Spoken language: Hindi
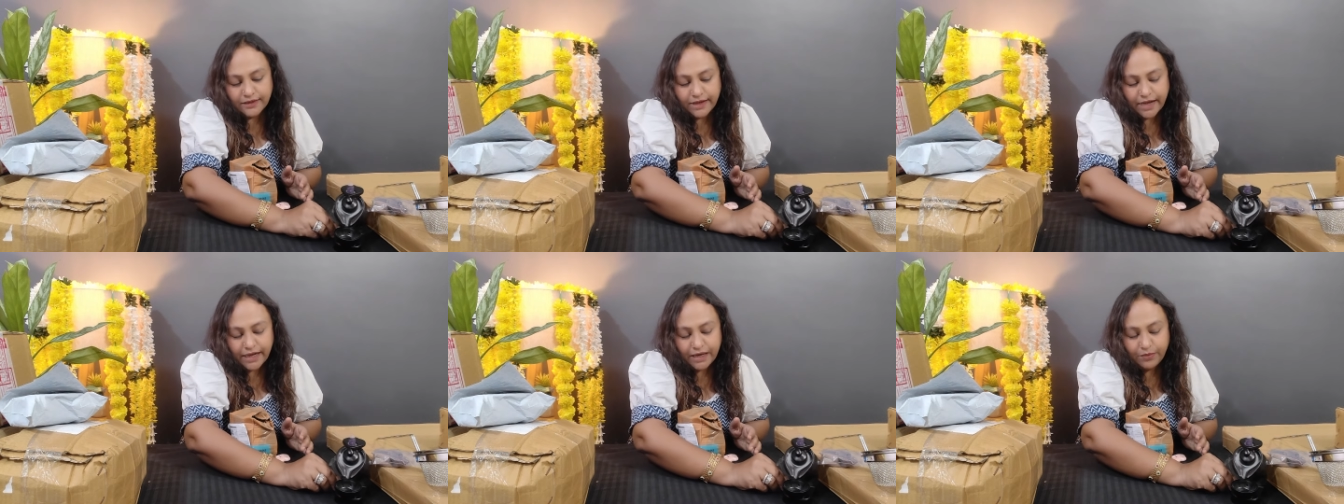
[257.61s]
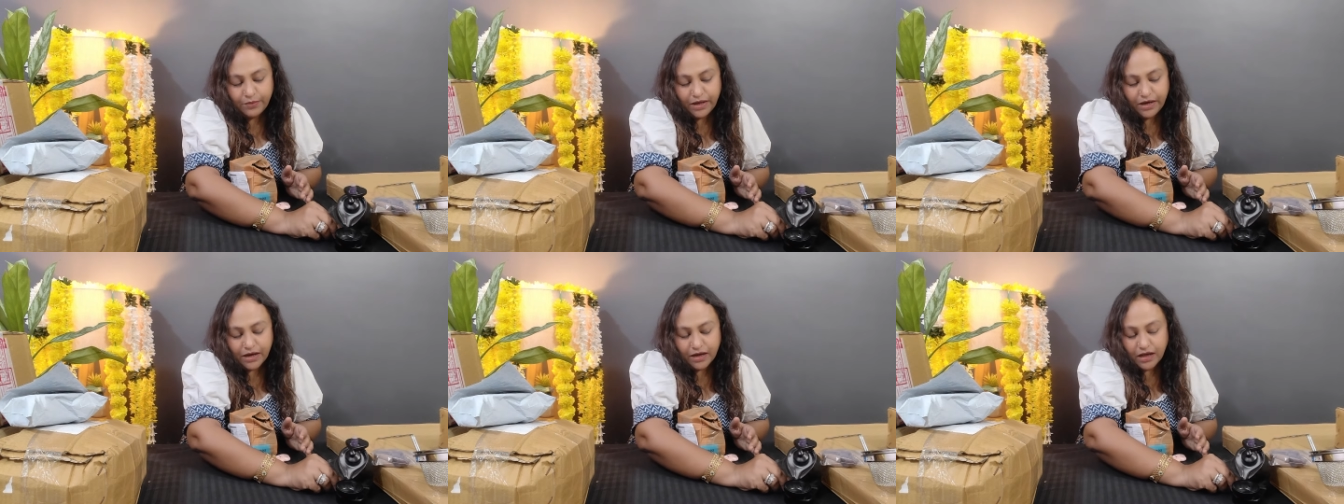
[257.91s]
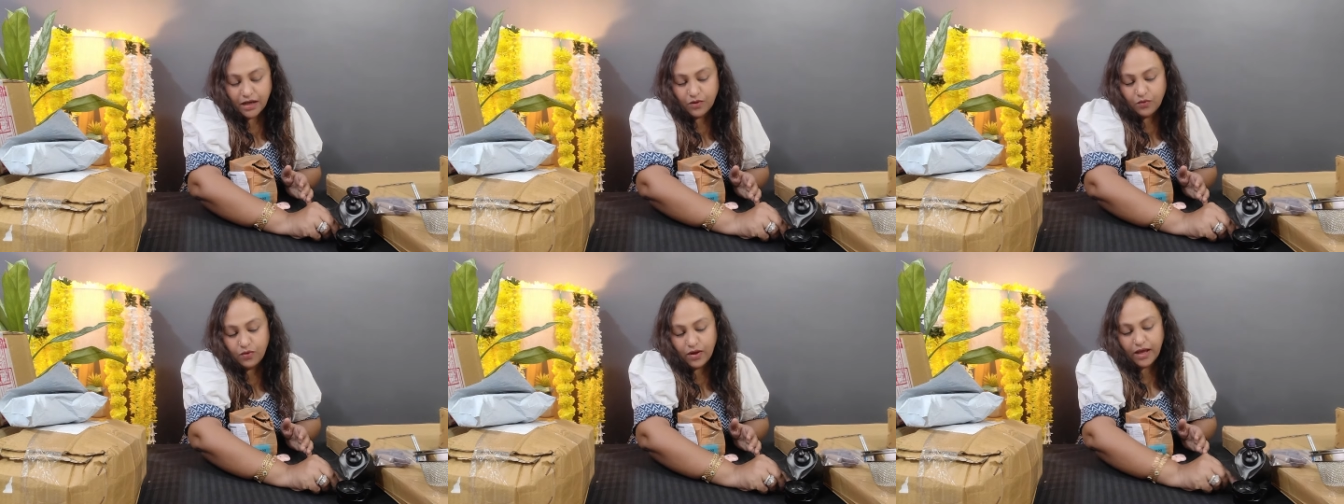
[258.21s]
साइड में
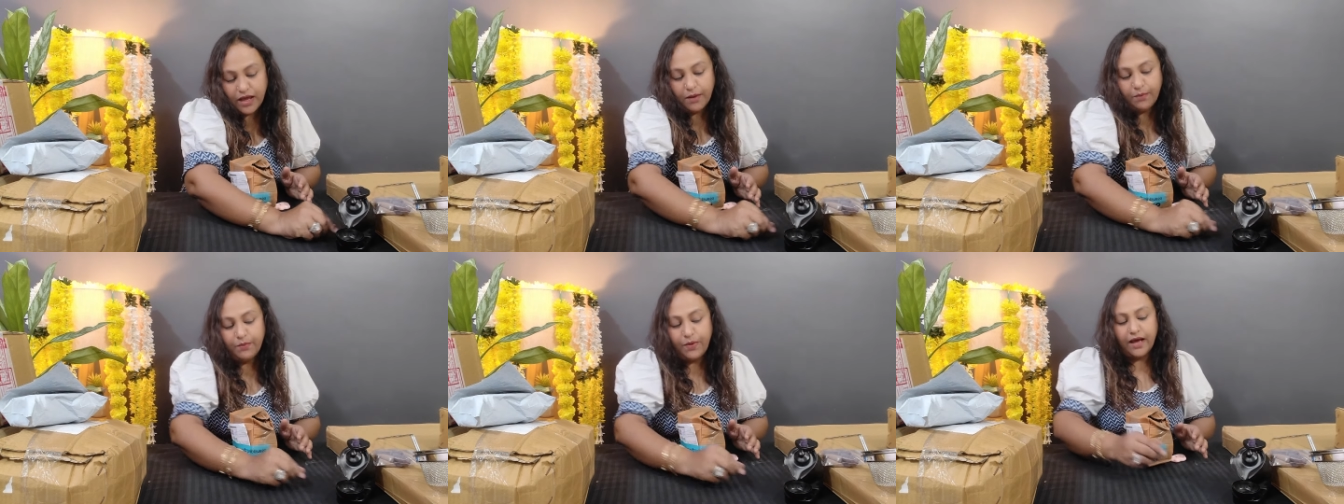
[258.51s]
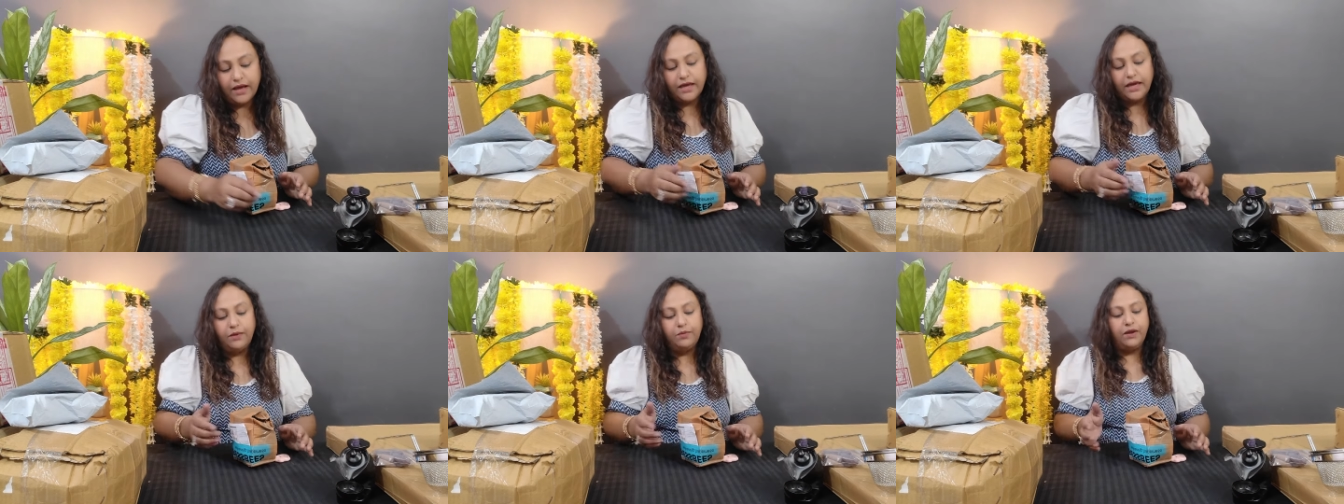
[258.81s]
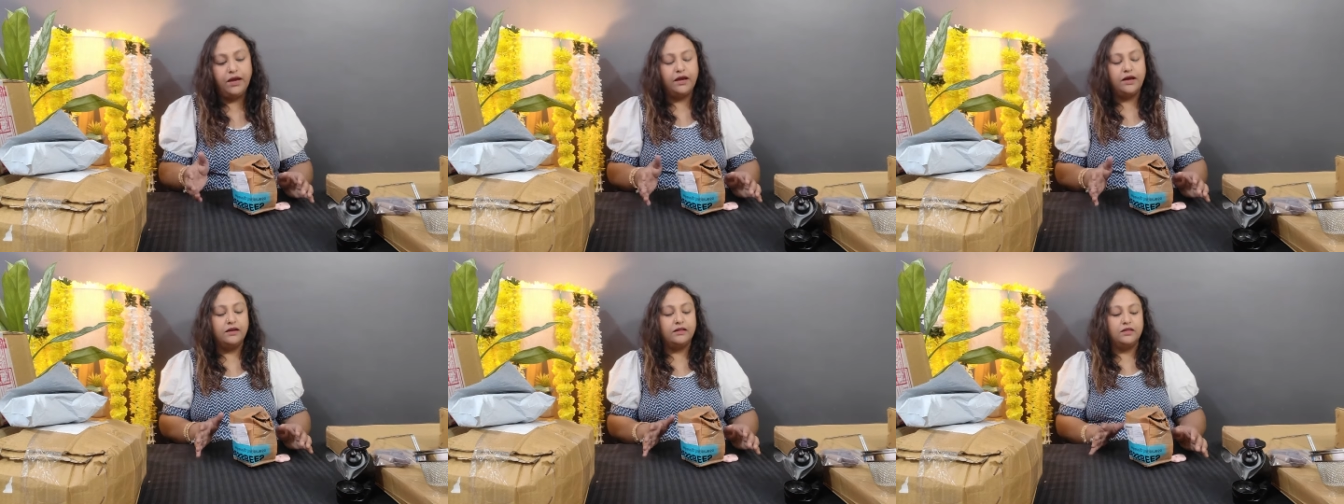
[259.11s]
रखा हुआ है बाकी
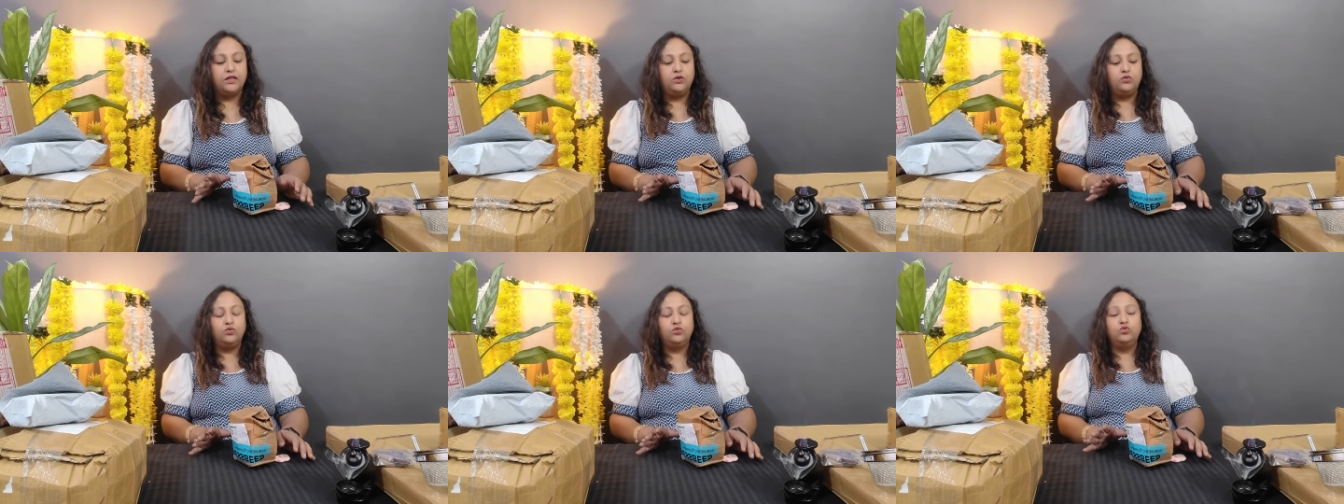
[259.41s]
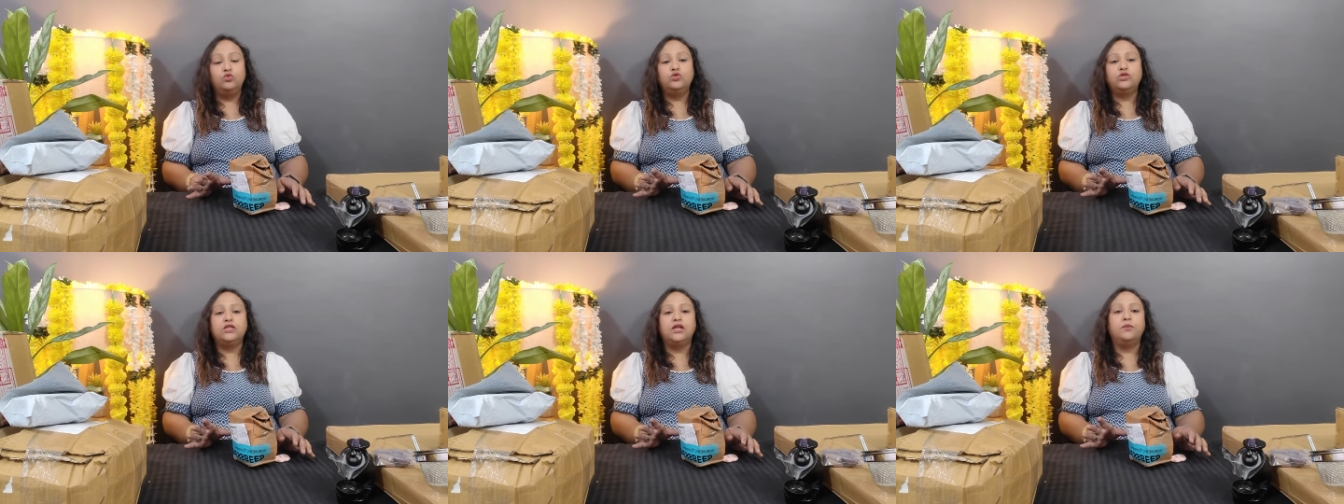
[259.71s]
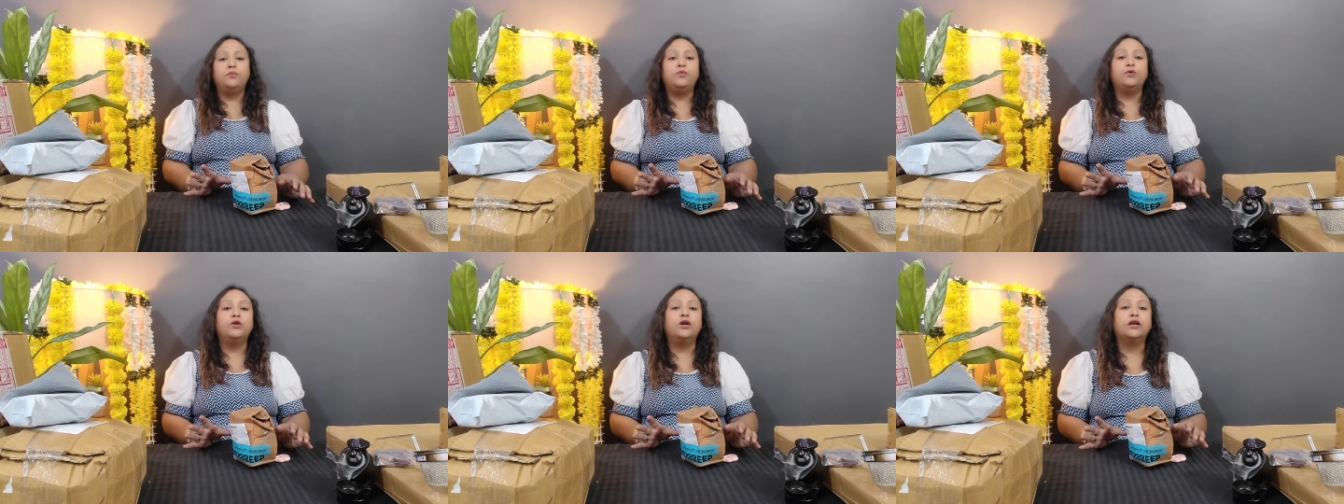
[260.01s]
मैं करती हूँ दूसरे
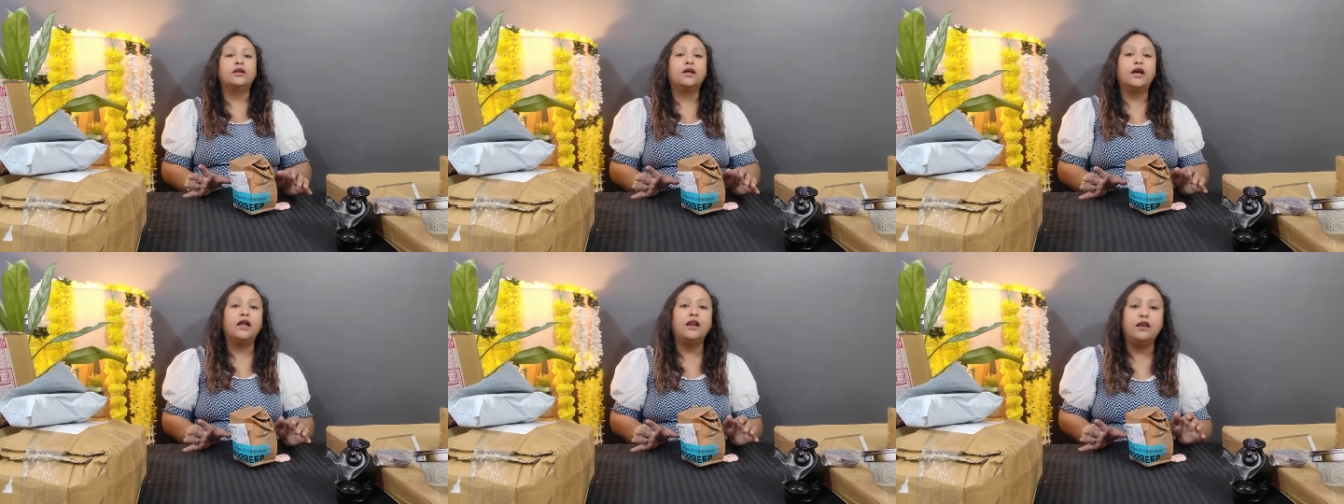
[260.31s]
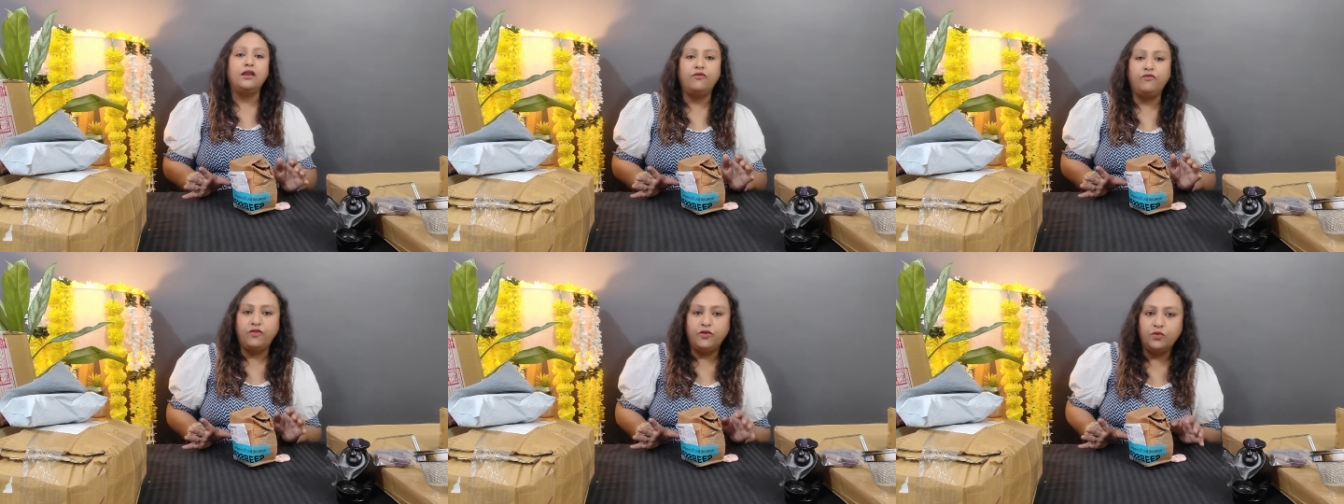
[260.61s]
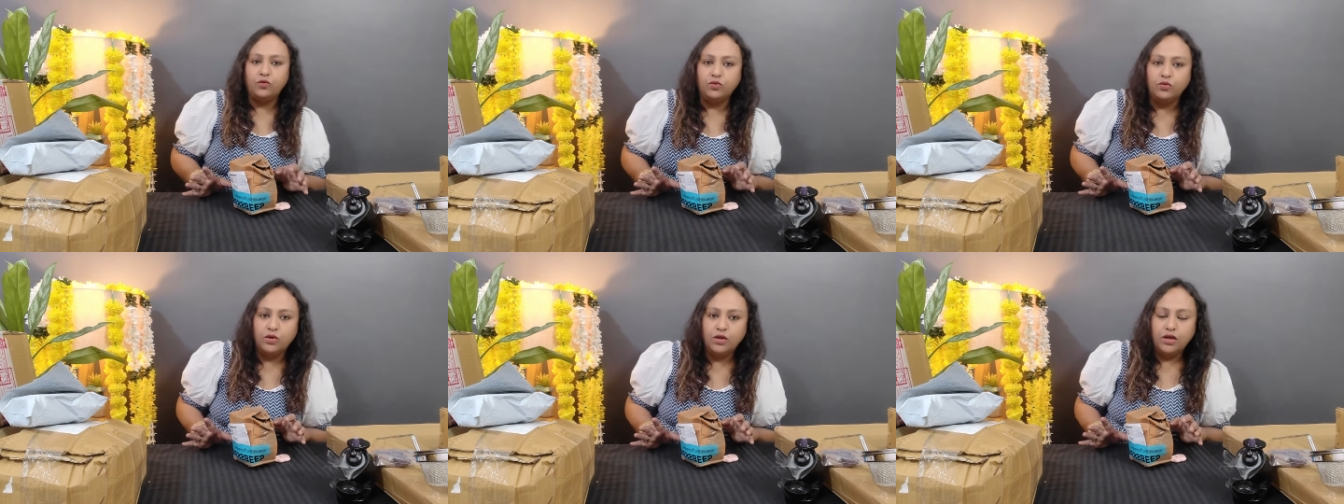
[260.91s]
प्रोडक्ट का रिव्यू